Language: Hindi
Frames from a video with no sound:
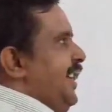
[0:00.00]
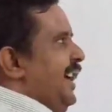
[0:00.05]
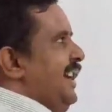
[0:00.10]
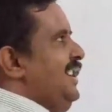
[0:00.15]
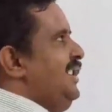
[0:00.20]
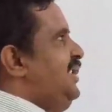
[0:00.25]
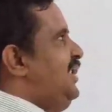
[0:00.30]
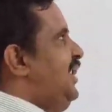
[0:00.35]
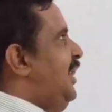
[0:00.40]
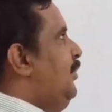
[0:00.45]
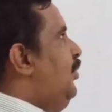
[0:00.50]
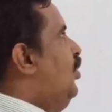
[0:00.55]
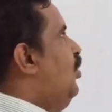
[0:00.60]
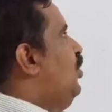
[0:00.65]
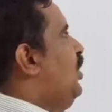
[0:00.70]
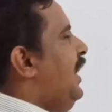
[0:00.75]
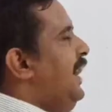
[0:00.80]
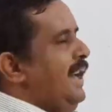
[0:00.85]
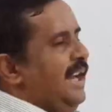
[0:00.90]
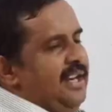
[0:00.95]
डाइस जब
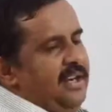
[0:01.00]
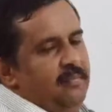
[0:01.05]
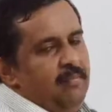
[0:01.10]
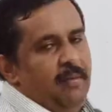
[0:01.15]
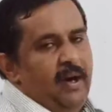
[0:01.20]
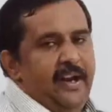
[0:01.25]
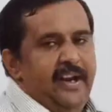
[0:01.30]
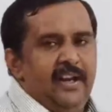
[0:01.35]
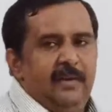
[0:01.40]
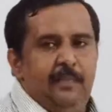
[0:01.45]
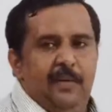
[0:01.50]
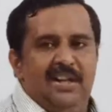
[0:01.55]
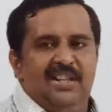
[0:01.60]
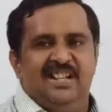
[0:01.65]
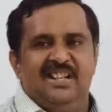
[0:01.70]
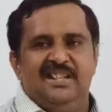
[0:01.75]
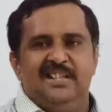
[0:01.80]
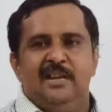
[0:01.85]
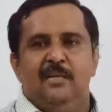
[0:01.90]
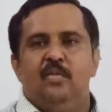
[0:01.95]
होगा यानी मानक
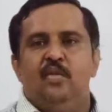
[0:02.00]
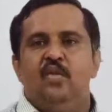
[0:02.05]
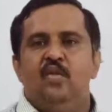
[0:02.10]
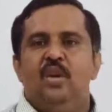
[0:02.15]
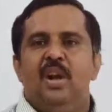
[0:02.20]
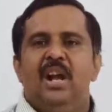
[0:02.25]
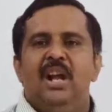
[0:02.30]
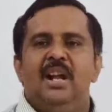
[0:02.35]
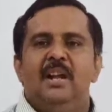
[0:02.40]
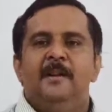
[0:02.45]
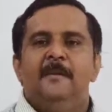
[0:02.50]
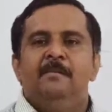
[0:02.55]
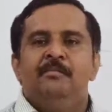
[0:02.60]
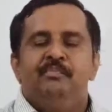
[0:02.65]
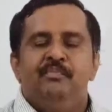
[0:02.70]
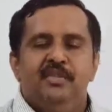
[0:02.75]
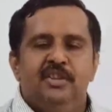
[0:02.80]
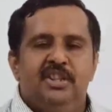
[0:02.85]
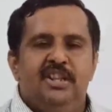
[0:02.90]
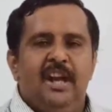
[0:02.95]
पांसा जब होगा
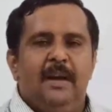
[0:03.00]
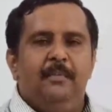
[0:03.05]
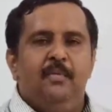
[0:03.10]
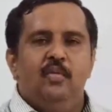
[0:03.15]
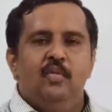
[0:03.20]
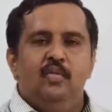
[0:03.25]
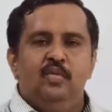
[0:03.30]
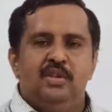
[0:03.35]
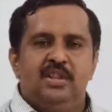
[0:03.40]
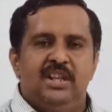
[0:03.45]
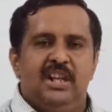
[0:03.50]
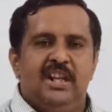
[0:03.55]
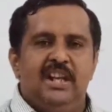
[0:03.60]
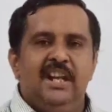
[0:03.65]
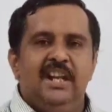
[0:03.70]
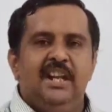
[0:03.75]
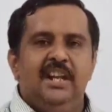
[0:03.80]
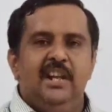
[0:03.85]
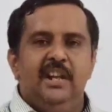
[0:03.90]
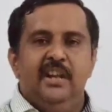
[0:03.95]
जब
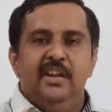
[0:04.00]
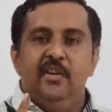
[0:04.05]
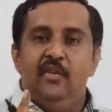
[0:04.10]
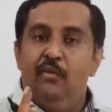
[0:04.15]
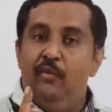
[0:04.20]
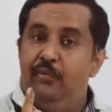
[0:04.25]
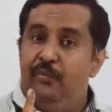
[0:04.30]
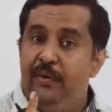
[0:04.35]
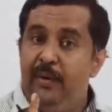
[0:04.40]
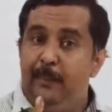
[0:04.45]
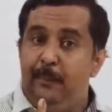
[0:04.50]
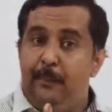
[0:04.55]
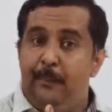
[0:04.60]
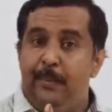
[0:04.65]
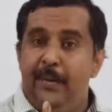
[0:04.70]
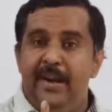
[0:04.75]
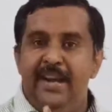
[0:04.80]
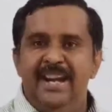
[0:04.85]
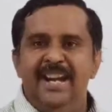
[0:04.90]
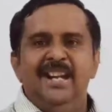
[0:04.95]
उसकी
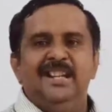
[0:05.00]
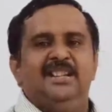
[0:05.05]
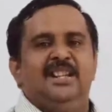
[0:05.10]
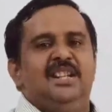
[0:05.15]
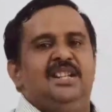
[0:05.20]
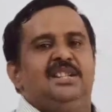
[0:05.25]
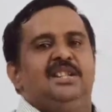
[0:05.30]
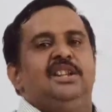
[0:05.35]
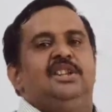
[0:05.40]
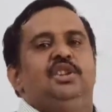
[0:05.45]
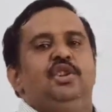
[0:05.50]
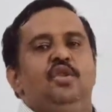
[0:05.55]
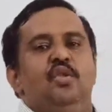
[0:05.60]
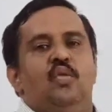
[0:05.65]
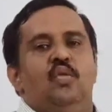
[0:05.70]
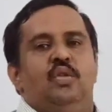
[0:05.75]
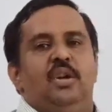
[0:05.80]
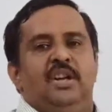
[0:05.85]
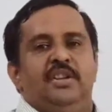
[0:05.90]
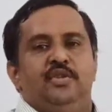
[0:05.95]
विपरीत
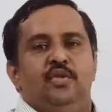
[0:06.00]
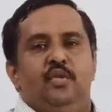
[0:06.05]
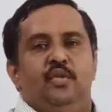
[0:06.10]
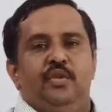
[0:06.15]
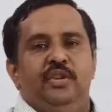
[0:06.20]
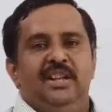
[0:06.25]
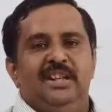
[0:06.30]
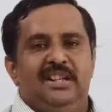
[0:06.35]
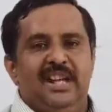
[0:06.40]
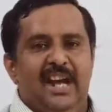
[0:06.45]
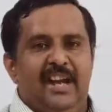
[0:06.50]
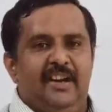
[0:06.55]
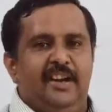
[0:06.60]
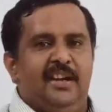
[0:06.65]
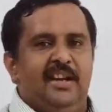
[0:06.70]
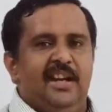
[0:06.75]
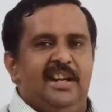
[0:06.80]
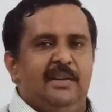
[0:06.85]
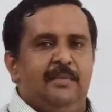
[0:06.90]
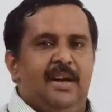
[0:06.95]
स्थितियों का जोड़ ये ध्यान
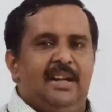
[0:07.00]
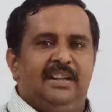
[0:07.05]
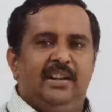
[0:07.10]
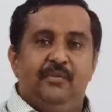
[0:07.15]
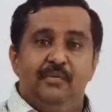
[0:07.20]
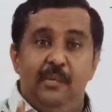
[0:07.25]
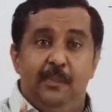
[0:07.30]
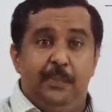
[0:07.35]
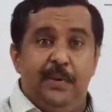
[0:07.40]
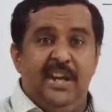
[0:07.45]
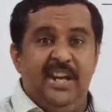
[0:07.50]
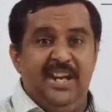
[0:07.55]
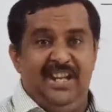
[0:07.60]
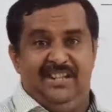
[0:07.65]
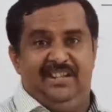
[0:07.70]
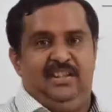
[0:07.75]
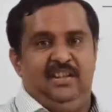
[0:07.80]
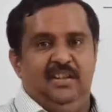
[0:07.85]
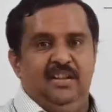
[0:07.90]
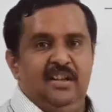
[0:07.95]
रखने की बात है
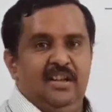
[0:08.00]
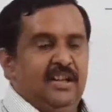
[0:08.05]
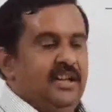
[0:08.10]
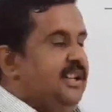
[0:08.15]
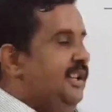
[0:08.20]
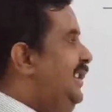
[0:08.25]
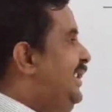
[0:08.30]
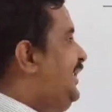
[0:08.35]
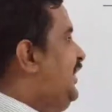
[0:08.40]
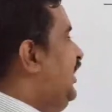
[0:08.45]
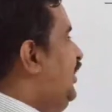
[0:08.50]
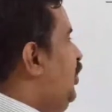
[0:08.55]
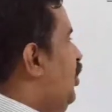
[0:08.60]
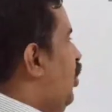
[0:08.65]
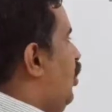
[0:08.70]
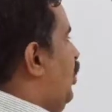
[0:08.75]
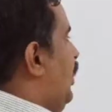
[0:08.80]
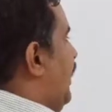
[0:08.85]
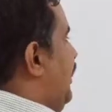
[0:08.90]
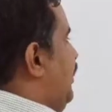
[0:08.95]
विपरीत
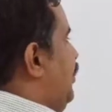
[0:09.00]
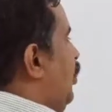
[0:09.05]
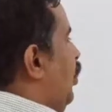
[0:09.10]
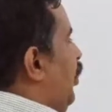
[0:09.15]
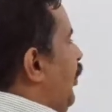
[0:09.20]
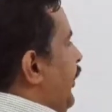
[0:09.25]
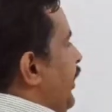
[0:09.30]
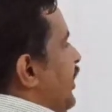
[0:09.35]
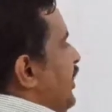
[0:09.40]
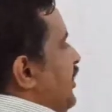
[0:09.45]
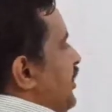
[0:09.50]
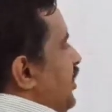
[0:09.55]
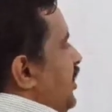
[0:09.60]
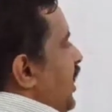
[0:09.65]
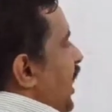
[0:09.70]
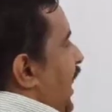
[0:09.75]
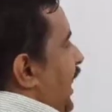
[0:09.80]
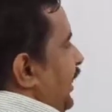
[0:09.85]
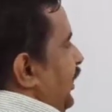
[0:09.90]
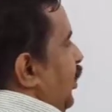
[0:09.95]
स्थितियों का जोड़
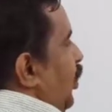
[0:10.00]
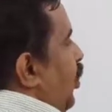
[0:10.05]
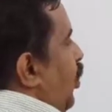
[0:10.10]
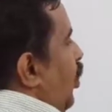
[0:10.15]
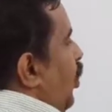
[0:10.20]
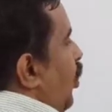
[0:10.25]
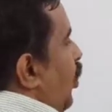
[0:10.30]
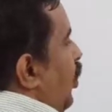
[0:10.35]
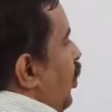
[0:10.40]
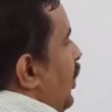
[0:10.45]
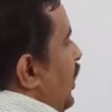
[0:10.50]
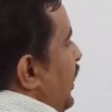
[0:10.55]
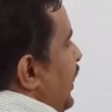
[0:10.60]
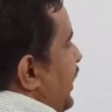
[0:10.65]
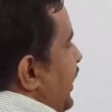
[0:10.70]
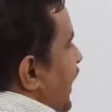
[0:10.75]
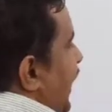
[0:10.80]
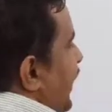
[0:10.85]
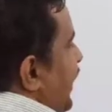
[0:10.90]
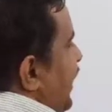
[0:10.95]
सात हो
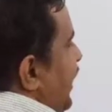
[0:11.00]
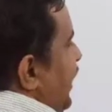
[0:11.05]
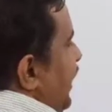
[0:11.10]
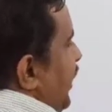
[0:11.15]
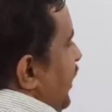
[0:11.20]
यानी